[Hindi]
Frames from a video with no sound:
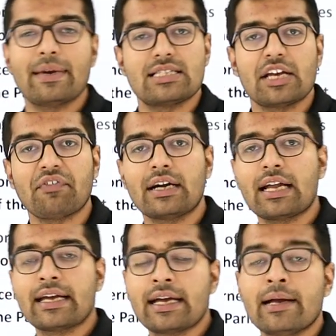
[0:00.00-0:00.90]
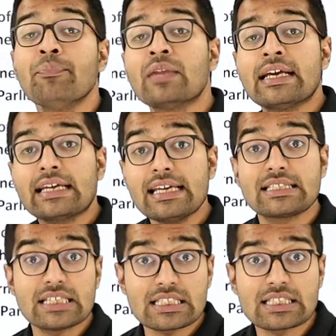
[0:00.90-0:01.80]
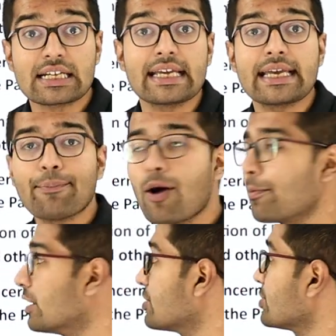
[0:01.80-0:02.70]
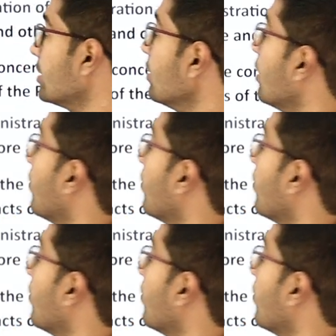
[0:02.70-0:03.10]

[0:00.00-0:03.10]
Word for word: बेसिक फंडा यह है कि जिस सिटी की पॉपुलेशन